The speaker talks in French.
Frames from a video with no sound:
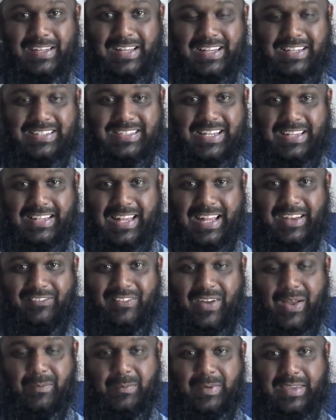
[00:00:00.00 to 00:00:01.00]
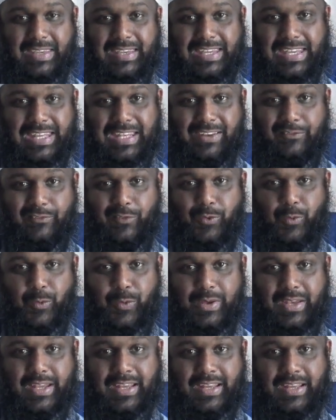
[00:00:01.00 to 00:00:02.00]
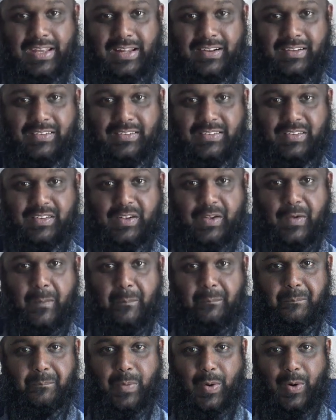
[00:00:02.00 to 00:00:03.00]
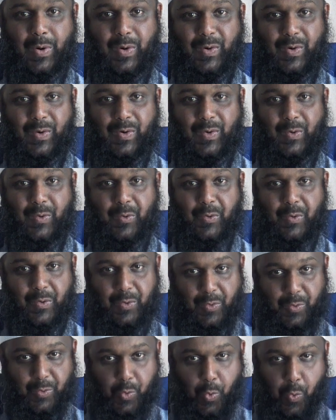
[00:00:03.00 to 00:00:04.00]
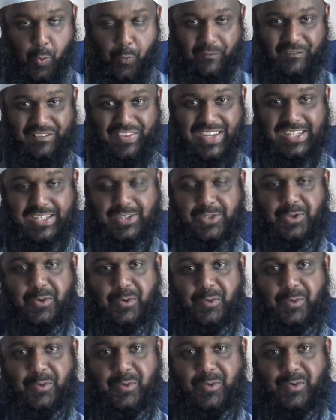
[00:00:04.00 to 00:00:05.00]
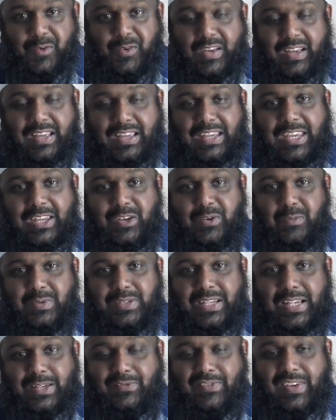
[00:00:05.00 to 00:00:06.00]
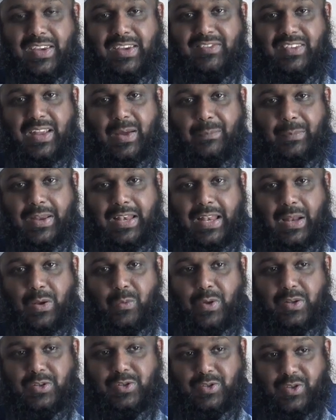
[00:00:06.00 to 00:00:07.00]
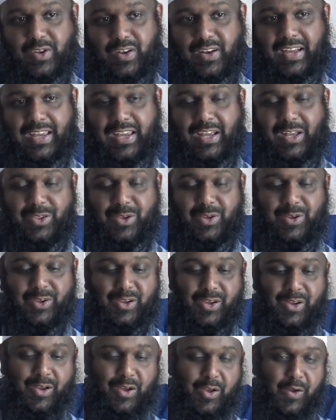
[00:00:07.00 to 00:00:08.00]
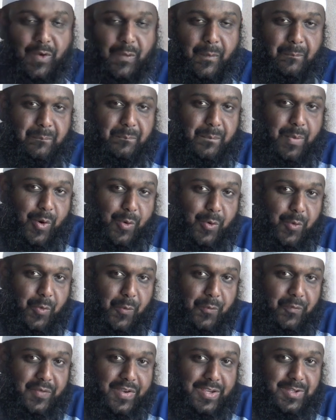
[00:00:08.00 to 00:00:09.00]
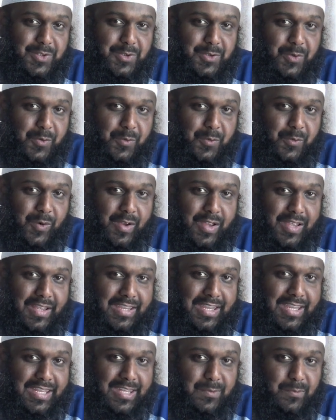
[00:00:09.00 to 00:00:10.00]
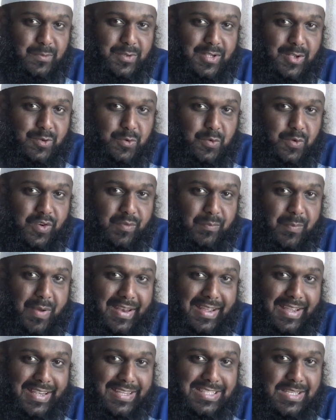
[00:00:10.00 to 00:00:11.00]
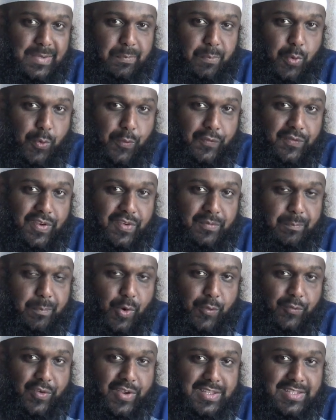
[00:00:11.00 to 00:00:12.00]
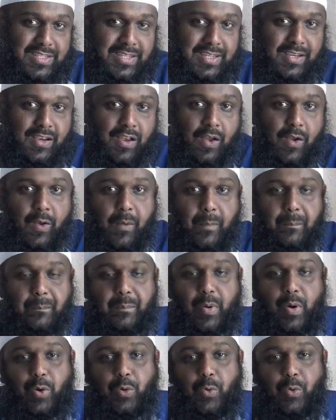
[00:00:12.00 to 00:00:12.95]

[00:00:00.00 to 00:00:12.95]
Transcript: C'est une famille qui est fondée par conviction qui nous besoin vivre d'après la loi du seul créateur, pas conviction qui nous besoin suivre un récit prophétique, pas